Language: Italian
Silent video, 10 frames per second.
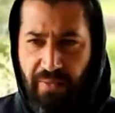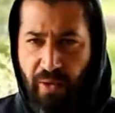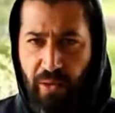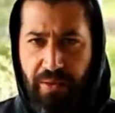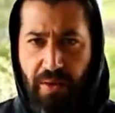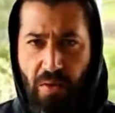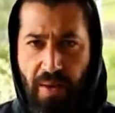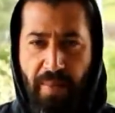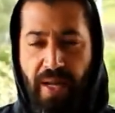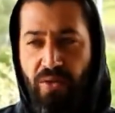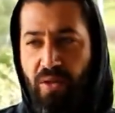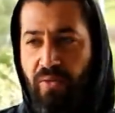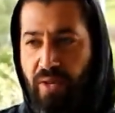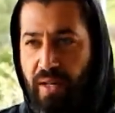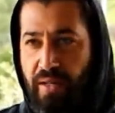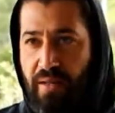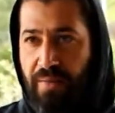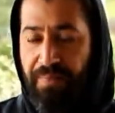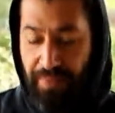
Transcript: volt con amperaggi diversi